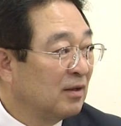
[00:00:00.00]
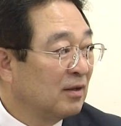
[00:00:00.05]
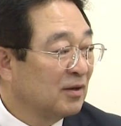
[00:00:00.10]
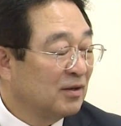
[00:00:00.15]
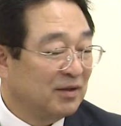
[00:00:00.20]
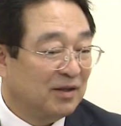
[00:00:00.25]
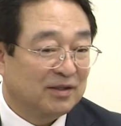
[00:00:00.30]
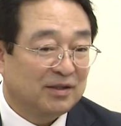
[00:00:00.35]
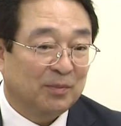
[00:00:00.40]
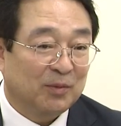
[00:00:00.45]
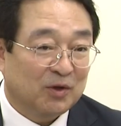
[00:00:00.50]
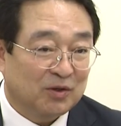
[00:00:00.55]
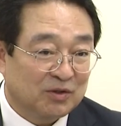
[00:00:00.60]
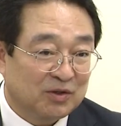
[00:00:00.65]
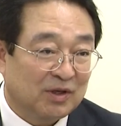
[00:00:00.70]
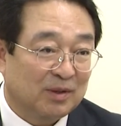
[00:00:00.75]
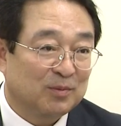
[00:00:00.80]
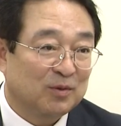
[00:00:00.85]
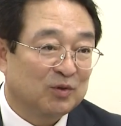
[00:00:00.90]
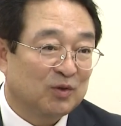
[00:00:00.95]
근데 이제
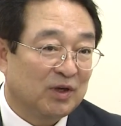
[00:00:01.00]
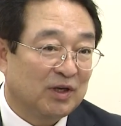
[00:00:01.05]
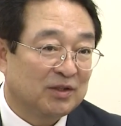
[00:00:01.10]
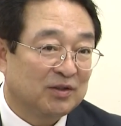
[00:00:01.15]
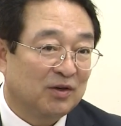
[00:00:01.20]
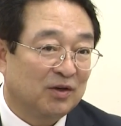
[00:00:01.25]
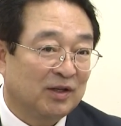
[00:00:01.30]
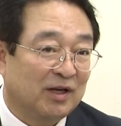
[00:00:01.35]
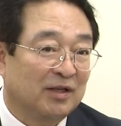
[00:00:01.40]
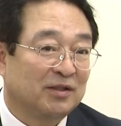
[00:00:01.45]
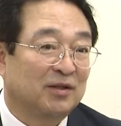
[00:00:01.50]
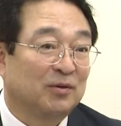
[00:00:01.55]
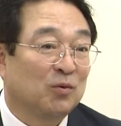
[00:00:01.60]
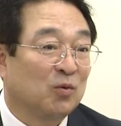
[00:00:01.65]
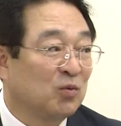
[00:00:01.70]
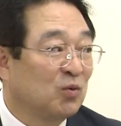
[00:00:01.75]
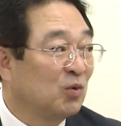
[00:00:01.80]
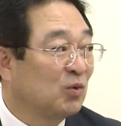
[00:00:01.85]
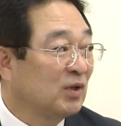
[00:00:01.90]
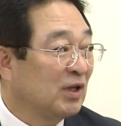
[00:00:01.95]
면사무소에서 다시
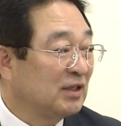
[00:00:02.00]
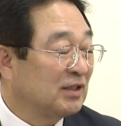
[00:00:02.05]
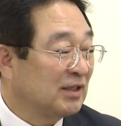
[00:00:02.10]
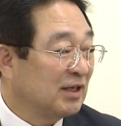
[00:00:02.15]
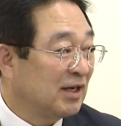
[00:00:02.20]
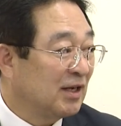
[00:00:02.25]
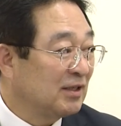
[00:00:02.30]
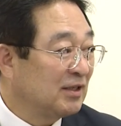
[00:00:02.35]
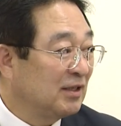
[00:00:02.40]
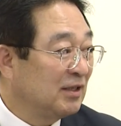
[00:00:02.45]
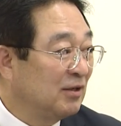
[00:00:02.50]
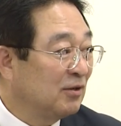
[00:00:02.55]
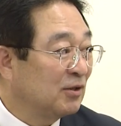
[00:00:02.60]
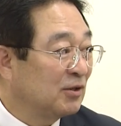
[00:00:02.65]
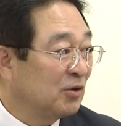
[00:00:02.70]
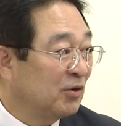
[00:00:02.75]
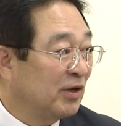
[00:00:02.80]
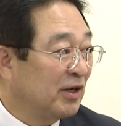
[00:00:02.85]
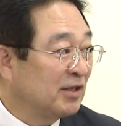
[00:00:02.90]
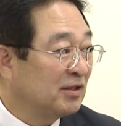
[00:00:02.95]
농공단지까지
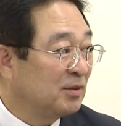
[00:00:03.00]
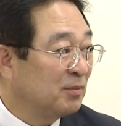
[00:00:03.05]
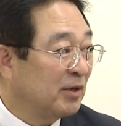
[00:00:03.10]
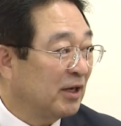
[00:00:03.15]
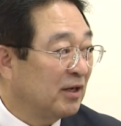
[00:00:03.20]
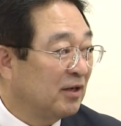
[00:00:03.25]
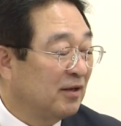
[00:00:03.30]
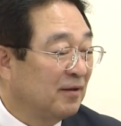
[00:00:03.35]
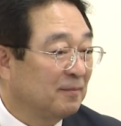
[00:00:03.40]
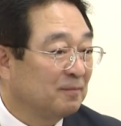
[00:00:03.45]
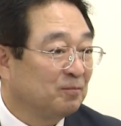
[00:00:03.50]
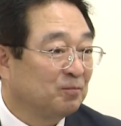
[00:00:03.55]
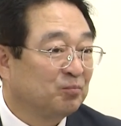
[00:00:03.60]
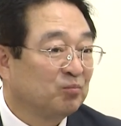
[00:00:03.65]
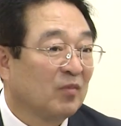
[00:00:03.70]
이어져야지만이